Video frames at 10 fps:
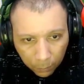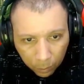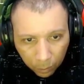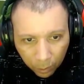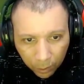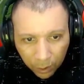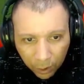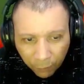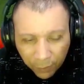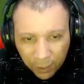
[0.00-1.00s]
Eu queria
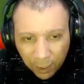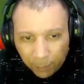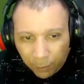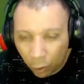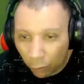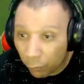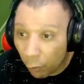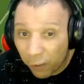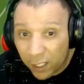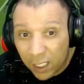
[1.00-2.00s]
fazer essa merda, só que vou
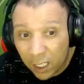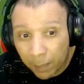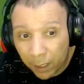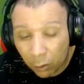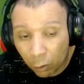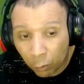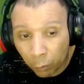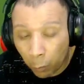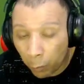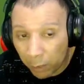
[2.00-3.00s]
fazer essa merda que eu,
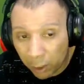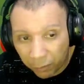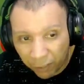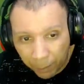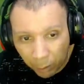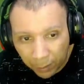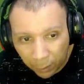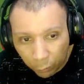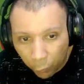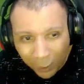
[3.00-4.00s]
eu prometi pro Fabião,
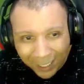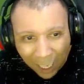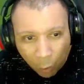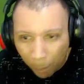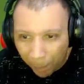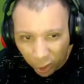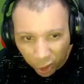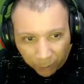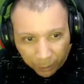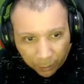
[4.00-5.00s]
Eu vou quitar uma partida, mano.